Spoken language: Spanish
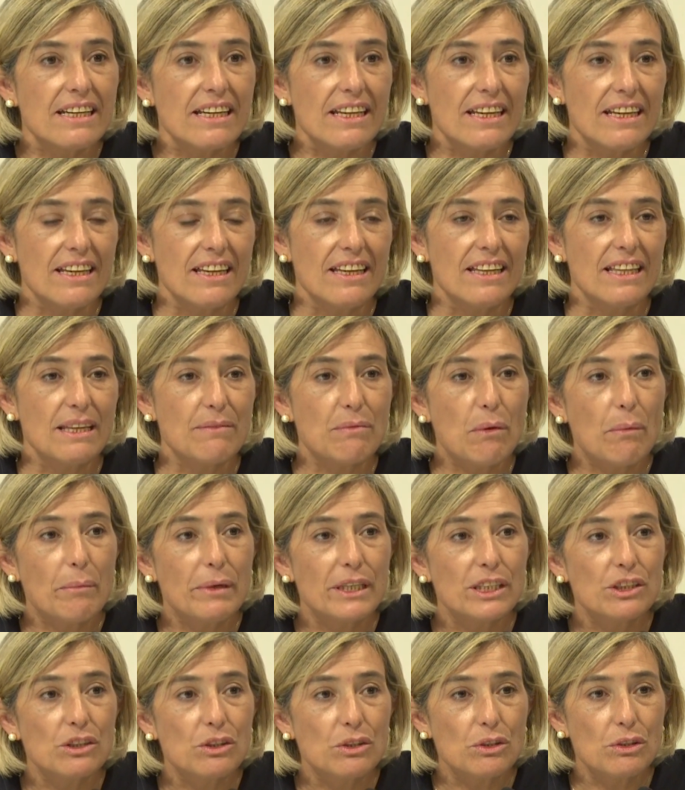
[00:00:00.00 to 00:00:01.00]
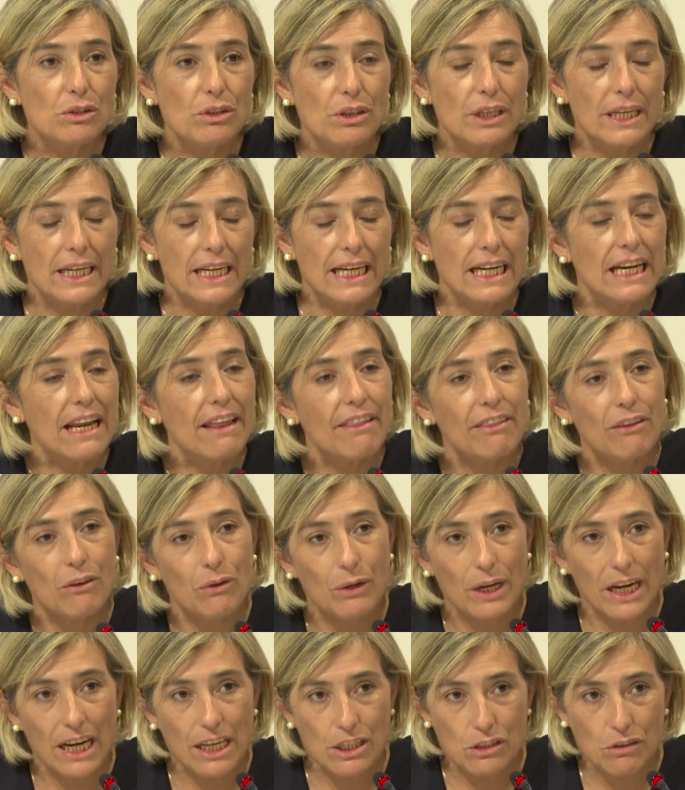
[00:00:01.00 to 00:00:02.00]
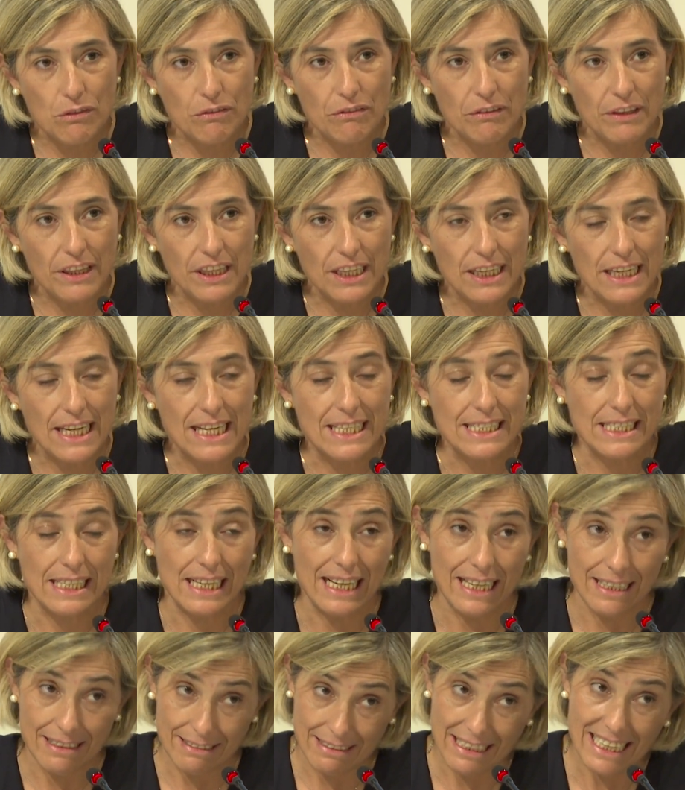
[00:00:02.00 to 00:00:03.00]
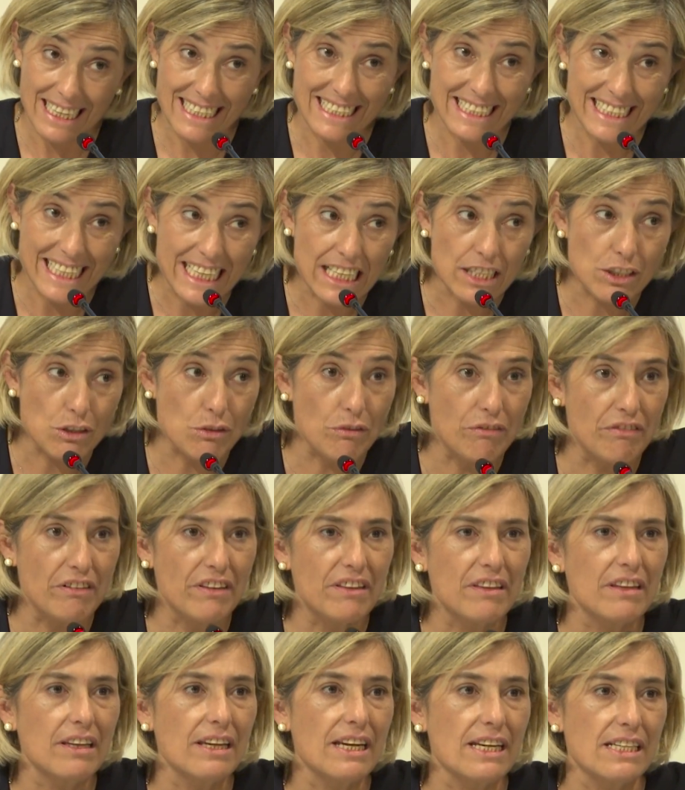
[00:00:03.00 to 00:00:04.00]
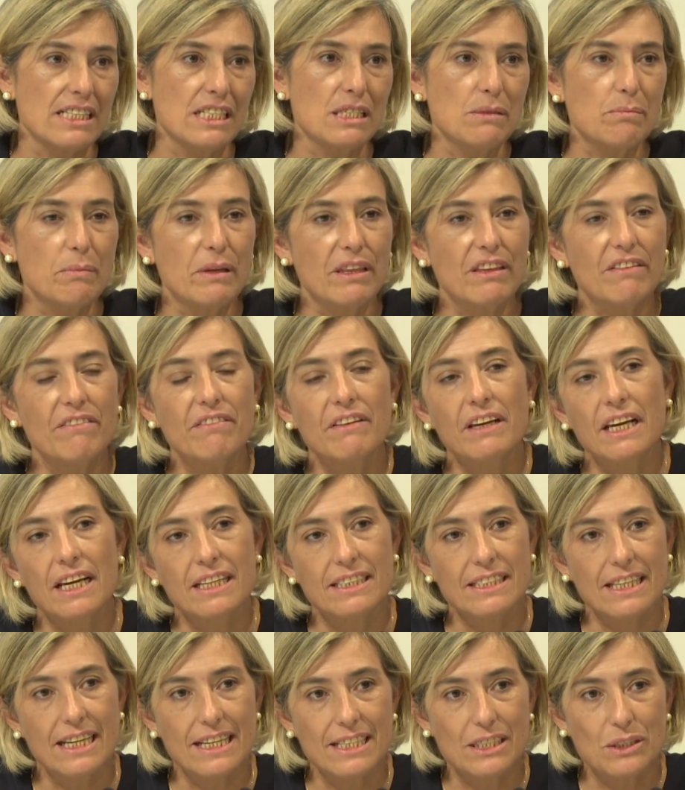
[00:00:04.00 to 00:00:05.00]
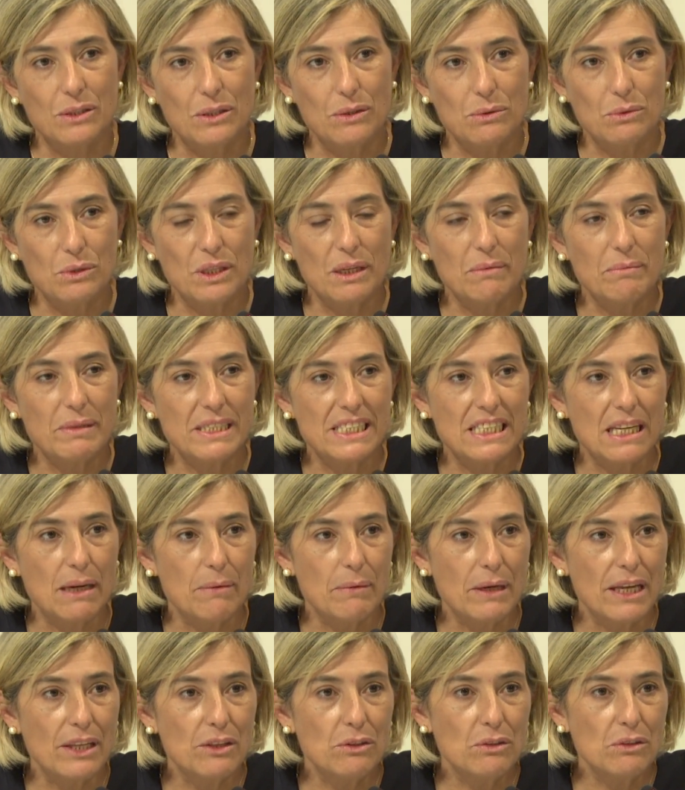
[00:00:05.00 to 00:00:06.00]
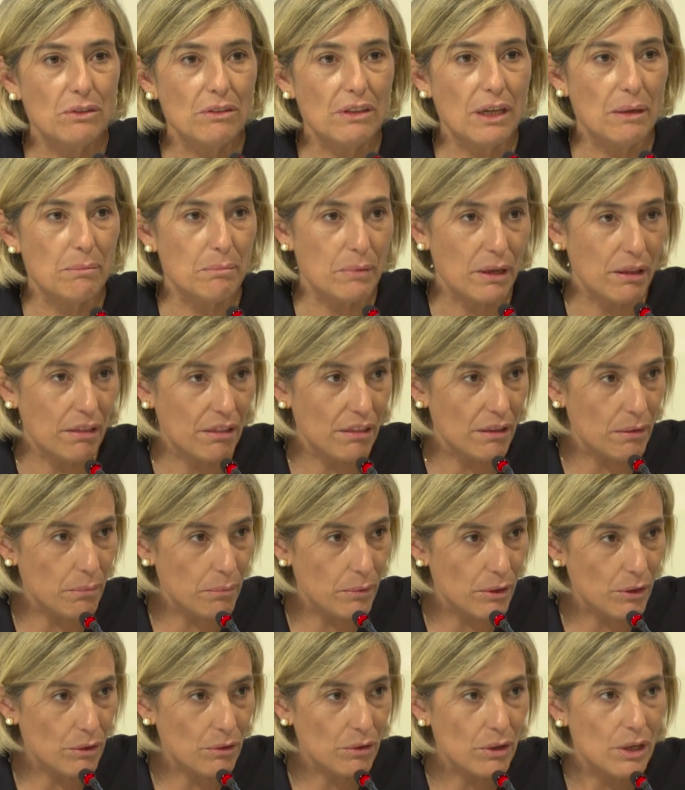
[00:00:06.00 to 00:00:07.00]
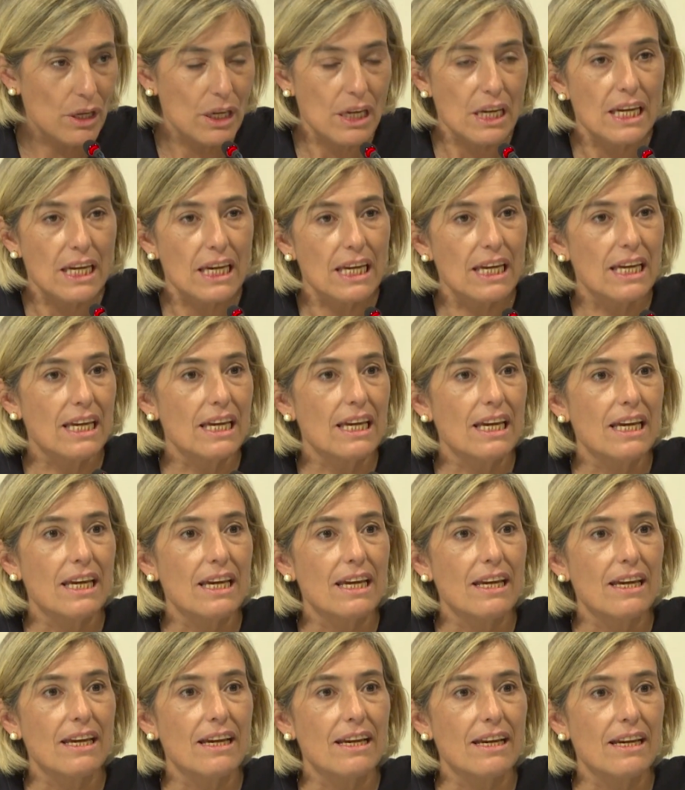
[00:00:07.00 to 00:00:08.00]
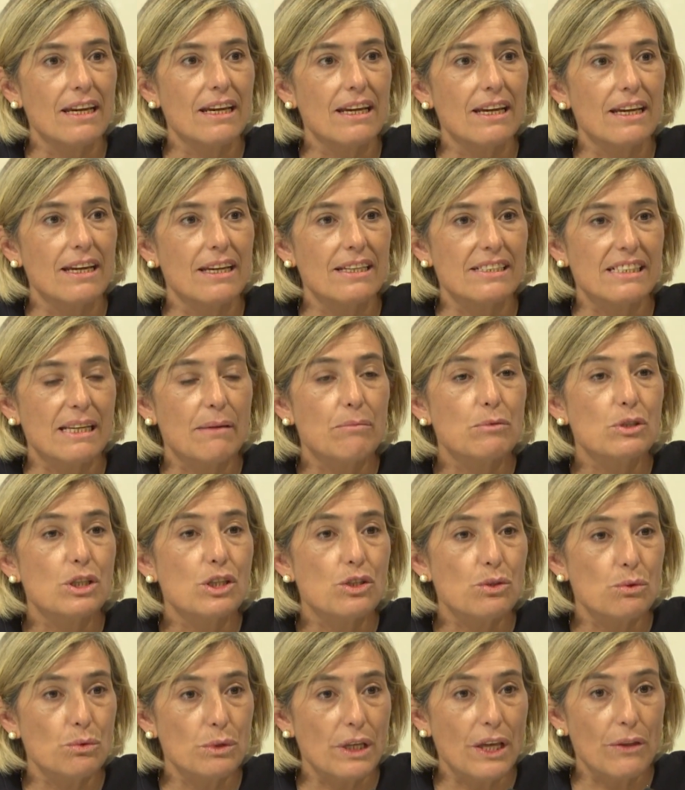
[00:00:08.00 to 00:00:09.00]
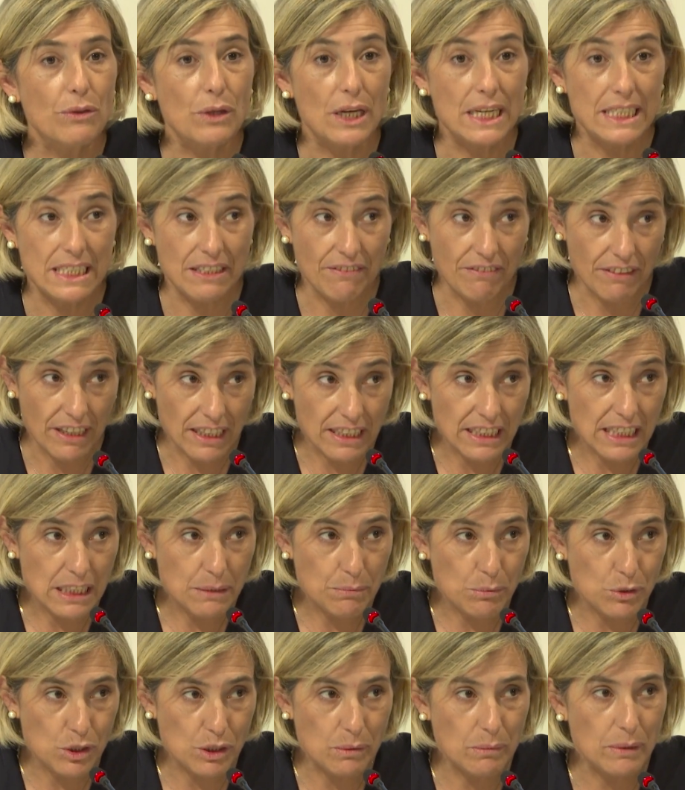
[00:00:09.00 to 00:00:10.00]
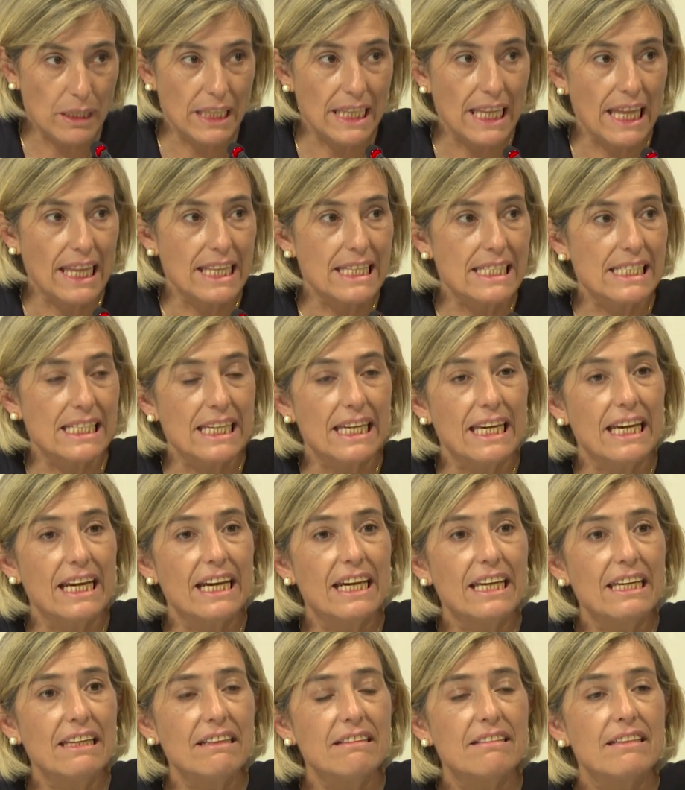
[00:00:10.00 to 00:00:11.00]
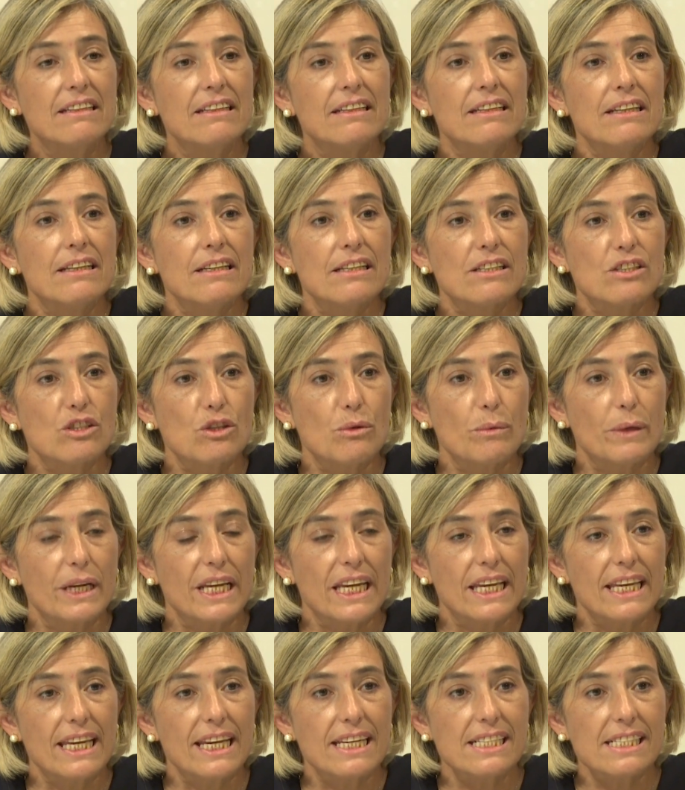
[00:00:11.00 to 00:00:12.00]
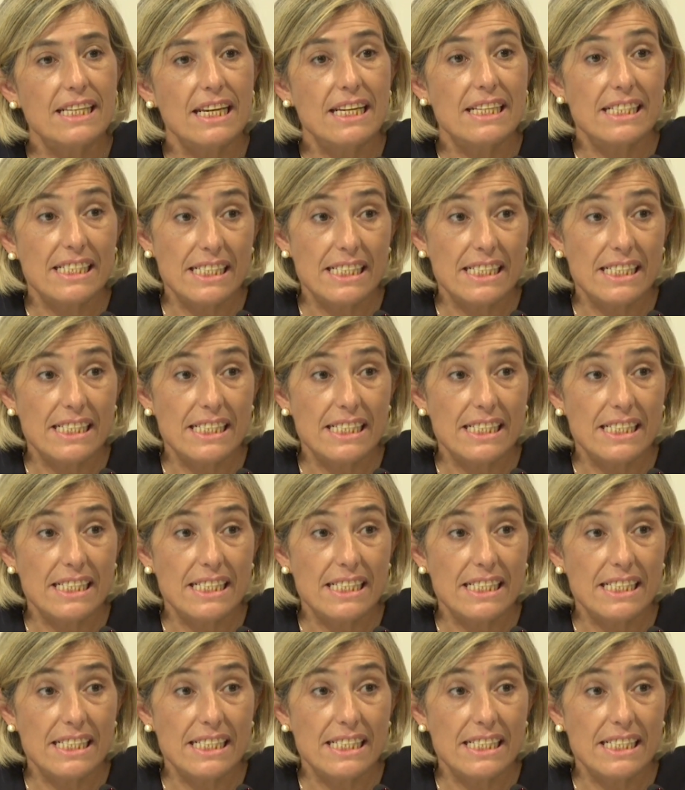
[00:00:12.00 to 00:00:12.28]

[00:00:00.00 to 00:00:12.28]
y de momento en relación a las oficinas, a las tres oficinas específicas de las que usted me está hablando, en principio eh, estamos estudiando las diferentes posibilidades que hay sobre ellas.